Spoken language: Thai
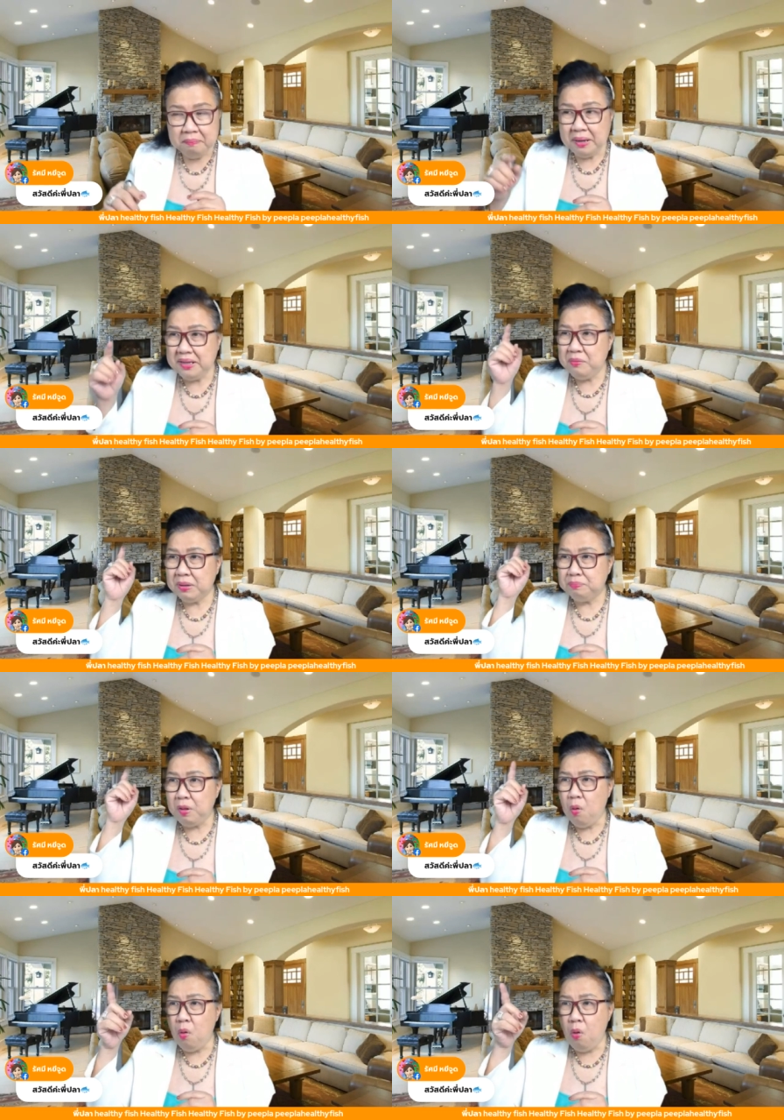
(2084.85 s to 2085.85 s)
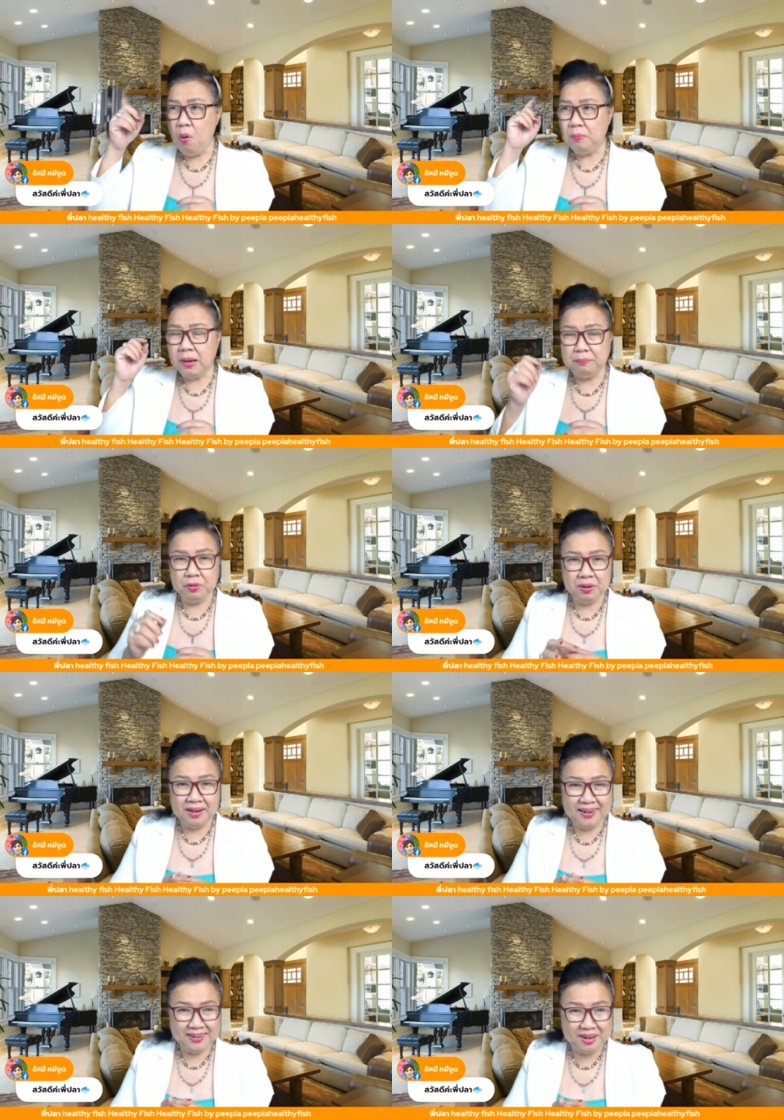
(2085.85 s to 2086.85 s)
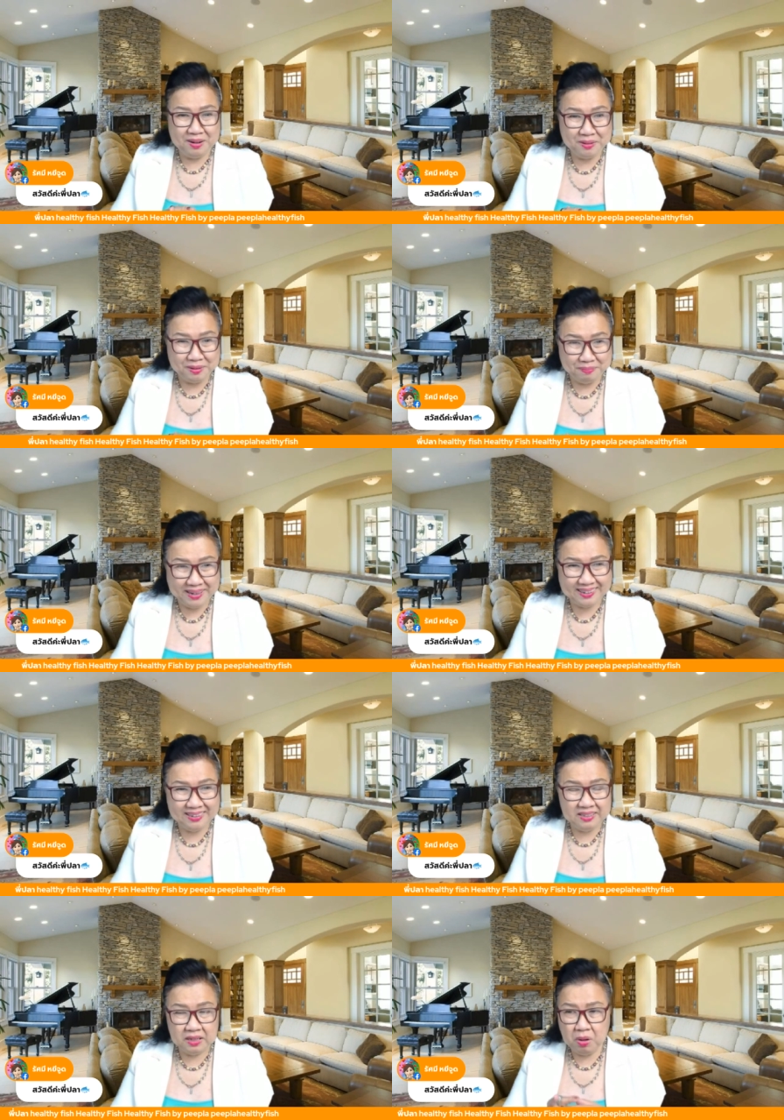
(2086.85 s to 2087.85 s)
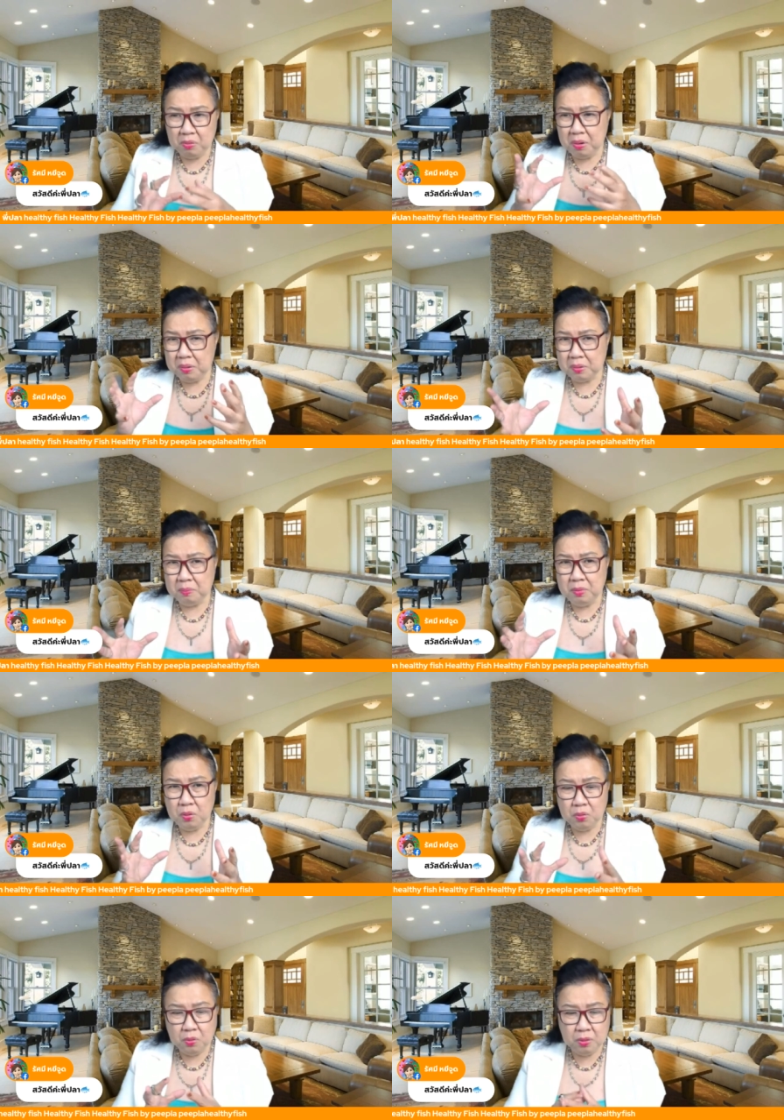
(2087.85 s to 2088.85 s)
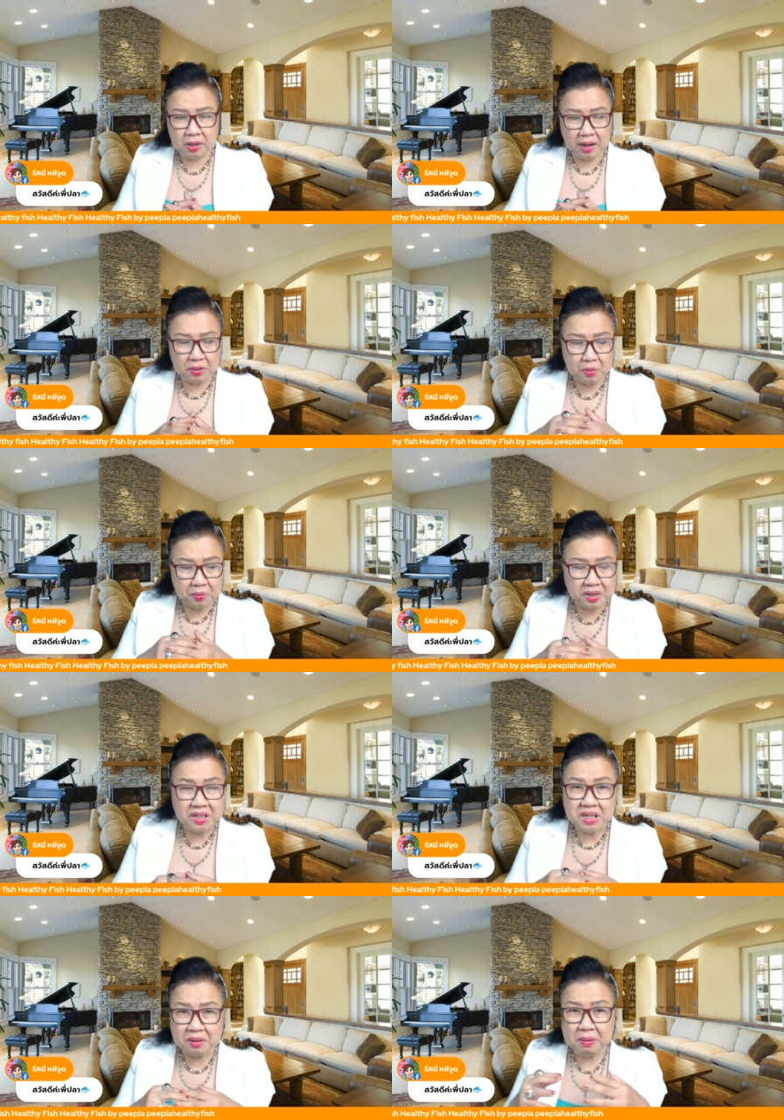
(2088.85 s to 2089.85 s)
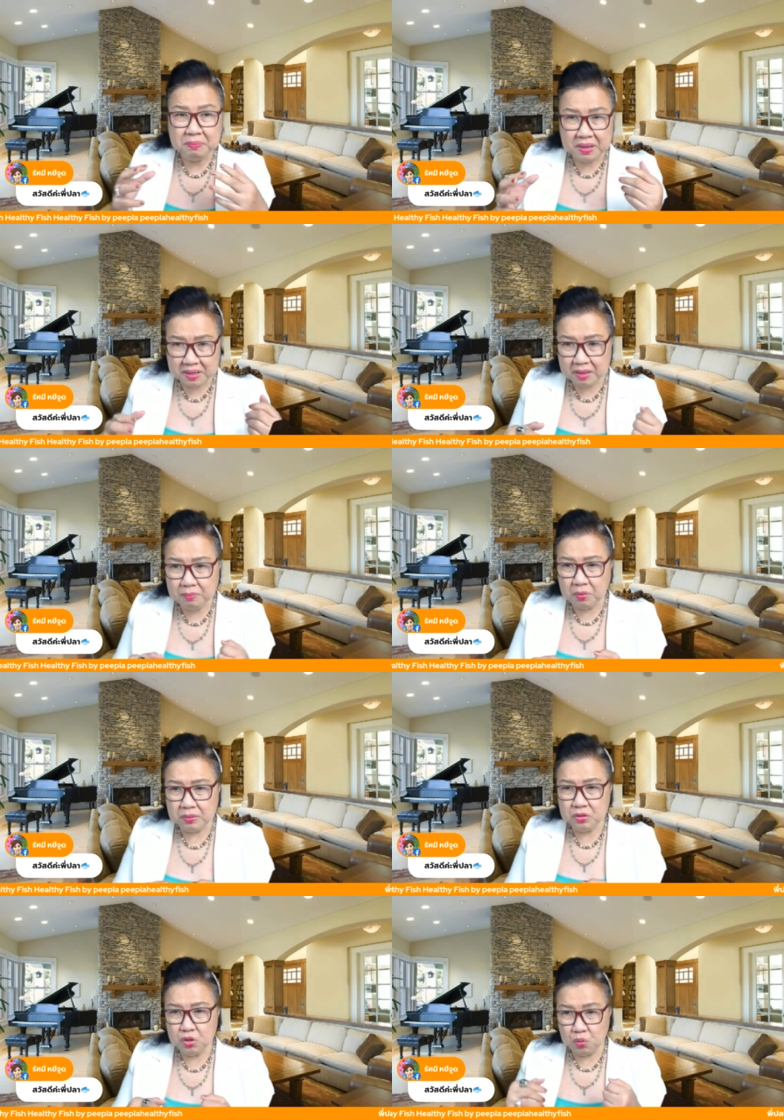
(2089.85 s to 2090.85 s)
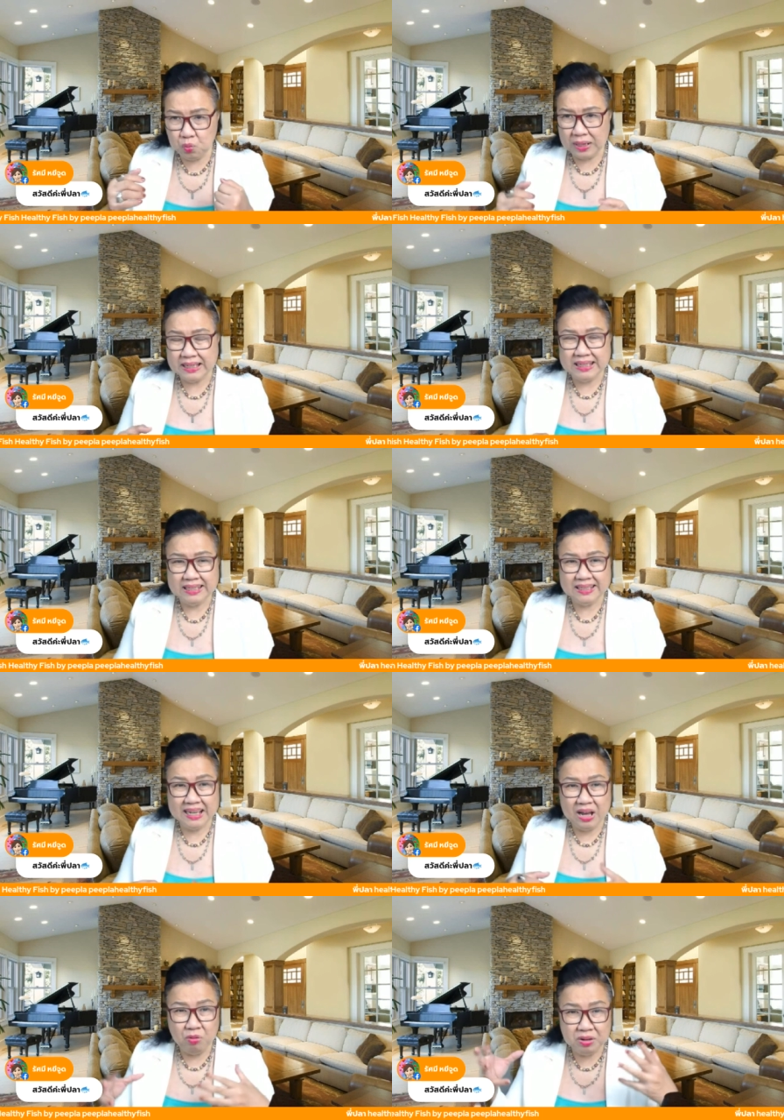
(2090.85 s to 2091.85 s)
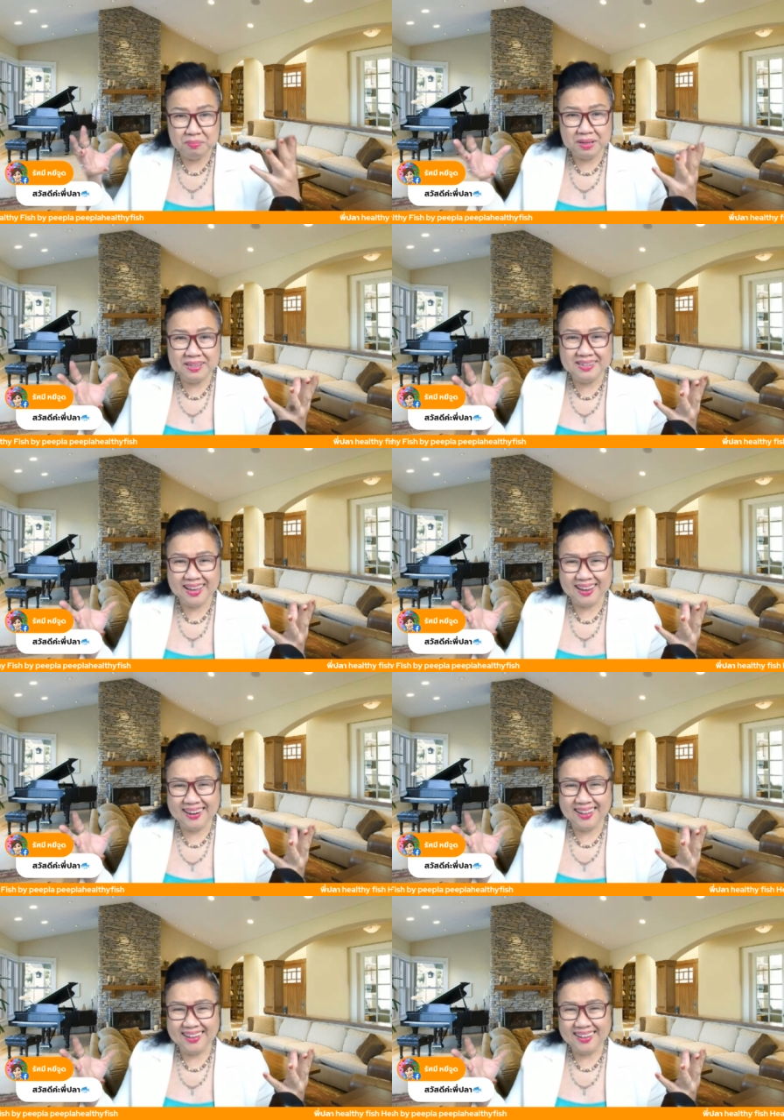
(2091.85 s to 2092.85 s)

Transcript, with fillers: ไม่ได้ว่าตู้มทำธุรกิจเดียวแล้วสำเร็จเลยเขาก็ร่มลุกคลุกคลานเขาก็เหนื่อยมาเหมือนกันหมดจนวันนี้เขาขึ้นมายิ่งใหญ่นะ